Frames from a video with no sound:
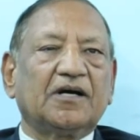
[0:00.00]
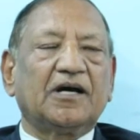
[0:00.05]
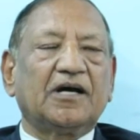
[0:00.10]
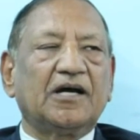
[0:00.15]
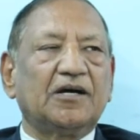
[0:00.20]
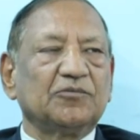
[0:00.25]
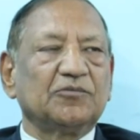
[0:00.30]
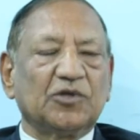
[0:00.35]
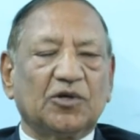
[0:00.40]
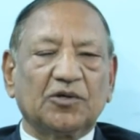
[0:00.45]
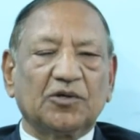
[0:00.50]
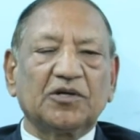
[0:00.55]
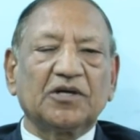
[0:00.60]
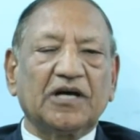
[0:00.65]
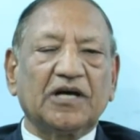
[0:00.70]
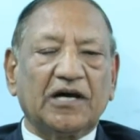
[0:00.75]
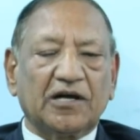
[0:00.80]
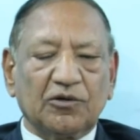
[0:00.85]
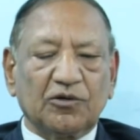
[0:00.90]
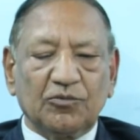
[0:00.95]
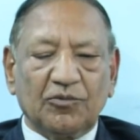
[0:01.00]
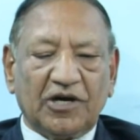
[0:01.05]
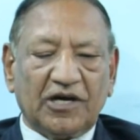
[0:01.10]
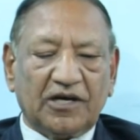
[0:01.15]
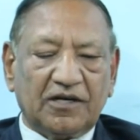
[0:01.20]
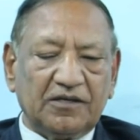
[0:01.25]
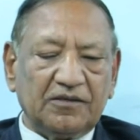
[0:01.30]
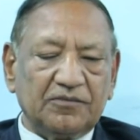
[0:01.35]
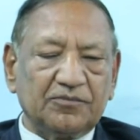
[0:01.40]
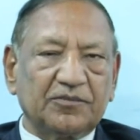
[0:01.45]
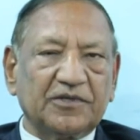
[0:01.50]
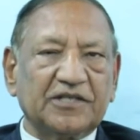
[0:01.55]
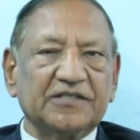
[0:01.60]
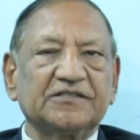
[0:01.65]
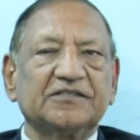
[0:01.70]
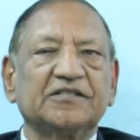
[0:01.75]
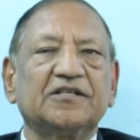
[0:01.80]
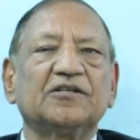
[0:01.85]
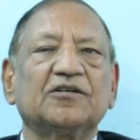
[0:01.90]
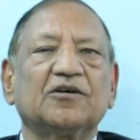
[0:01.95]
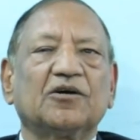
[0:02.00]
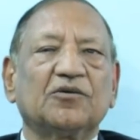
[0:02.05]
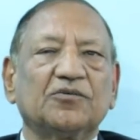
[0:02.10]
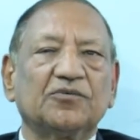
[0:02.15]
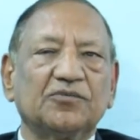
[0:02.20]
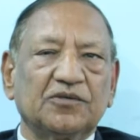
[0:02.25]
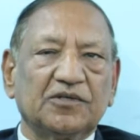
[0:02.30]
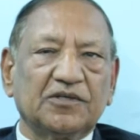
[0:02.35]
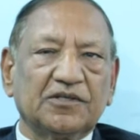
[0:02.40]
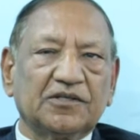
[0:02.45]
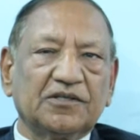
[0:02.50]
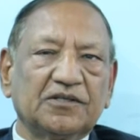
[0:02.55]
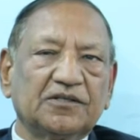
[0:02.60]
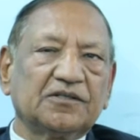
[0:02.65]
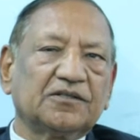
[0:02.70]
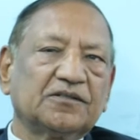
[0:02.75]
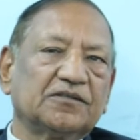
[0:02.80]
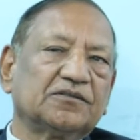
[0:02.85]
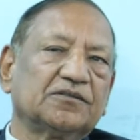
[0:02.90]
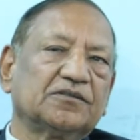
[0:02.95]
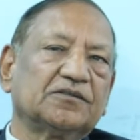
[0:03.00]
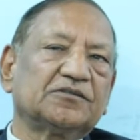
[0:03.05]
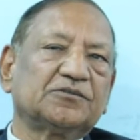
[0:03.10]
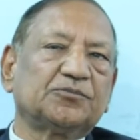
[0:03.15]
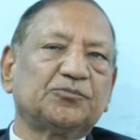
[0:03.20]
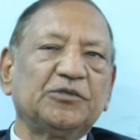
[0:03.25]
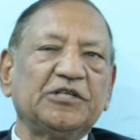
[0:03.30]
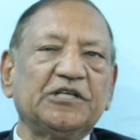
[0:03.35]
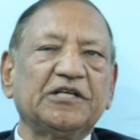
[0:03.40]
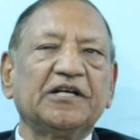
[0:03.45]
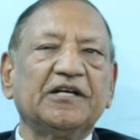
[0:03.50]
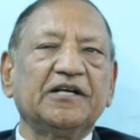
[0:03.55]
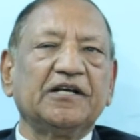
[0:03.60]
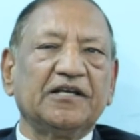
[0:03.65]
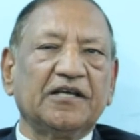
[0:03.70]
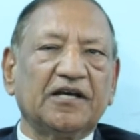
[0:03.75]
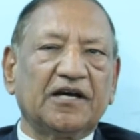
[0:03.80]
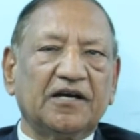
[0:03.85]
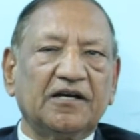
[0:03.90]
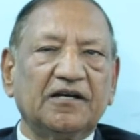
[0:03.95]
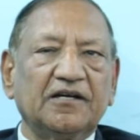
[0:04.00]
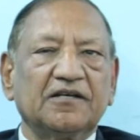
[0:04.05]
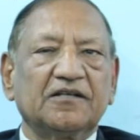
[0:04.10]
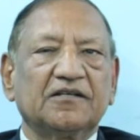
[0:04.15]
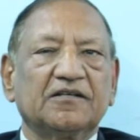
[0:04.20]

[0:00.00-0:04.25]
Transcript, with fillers: I am Dr. R. Kumar, President of Speak India.